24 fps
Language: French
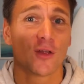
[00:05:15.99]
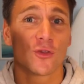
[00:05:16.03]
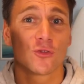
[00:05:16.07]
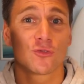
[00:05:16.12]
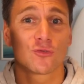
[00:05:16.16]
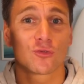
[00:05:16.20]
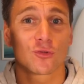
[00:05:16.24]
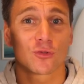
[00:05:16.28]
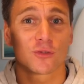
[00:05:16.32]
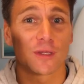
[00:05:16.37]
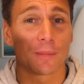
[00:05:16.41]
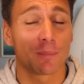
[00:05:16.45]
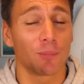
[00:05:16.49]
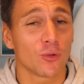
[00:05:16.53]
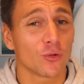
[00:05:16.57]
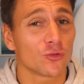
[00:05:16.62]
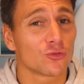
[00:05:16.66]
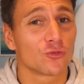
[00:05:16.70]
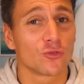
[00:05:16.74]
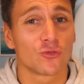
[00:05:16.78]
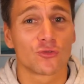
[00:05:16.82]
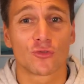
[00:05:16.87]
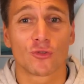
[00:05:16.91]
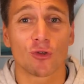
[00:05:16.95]
sur tes
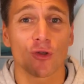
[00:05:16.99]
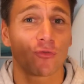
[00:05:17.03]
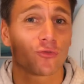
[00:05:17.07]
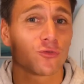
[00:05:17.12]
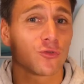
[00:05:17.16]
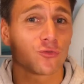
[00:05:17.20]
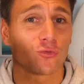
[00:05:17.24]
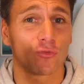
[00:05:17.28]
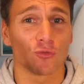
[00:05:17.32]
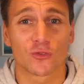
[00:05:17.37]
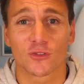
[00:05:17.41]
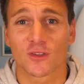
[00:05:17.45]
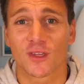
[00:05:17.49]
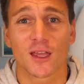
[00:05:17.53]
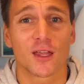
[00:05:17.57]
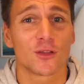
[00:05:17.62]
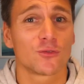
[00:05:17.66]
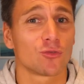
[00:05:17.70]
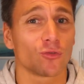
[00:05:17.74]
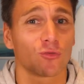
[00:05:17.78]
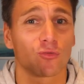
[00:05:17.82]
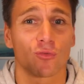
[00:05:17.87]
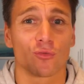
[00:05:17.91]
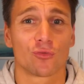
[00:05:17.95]
planches de surf, sur ton
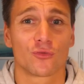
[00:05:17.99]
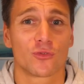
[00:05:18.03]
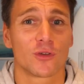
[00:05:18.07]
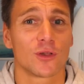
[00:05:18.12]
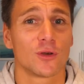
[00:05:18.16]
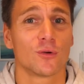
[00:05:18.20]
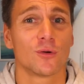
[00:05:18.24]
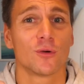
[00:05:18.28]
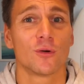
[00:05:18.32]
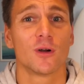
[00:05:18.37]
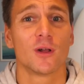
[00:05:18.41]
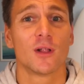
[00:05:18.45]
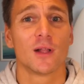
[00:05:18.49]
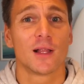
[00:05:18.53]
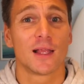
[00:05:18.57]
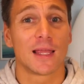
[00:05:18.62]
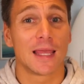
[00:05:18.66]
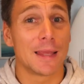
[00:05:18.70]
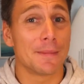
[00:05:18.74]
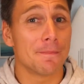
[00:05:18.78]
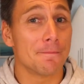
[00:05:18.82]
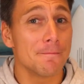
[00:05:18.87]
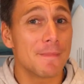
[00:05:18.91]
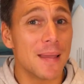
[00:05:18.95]
skate, sur ton vélo
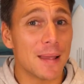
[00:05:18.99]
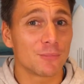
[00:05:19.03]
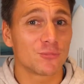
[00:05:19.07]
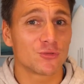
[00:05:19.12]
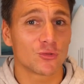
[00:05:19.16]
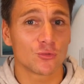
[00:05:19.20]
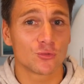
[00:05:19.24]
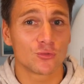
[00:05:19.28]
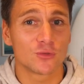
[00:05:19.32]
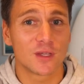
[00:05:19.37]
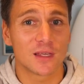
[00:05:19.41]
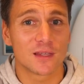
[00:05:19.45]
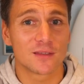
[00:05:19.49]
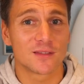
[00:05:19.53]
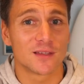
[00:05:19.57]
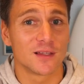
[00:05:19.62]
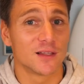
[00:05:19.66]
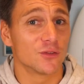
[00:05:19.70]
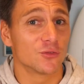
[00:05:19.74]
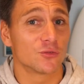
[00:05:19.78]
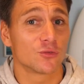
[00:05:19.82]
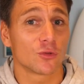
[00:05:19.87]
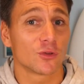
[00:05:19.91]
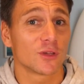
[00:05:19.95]
et même sur du
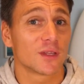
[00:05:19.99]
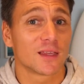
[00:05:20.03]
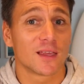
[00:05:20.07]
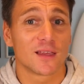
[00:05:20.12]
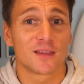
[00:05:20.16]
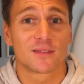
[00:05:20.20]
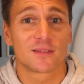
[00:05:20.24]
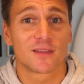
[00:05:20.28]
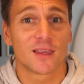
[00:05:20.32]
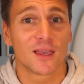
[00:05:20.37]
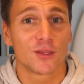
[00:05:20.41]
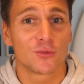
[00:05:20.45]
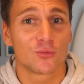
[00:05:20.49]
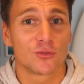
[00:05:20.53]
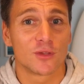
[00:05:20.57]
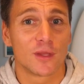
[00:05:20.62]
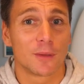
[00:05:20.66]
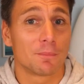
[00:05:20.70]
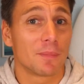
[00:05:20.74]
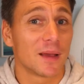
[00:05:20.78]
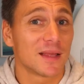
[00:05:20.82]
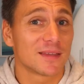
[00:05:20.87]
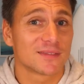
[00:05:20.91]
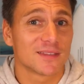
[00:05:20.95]
textile, sur des casquettes ou
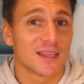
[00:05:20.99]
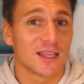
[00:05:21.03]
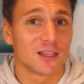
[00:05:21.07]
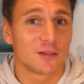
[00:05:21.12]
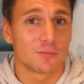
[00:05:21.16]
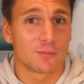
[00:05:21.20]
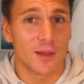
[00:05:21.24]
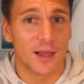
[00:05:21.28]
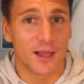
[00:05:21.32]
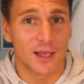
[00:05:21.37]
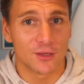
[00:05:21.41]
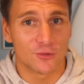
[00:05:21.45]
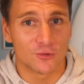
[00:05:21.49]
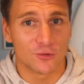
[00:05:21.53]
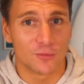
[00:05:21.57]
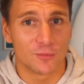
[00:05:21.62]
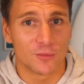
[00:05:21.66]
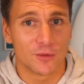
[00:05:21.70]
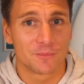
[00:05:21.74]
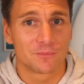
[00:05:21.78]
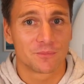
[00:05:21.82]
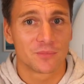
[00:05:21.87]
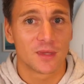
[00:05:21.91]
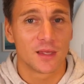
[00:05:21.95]
des baskets par
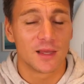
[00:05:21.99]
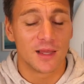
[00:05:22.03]
exemple.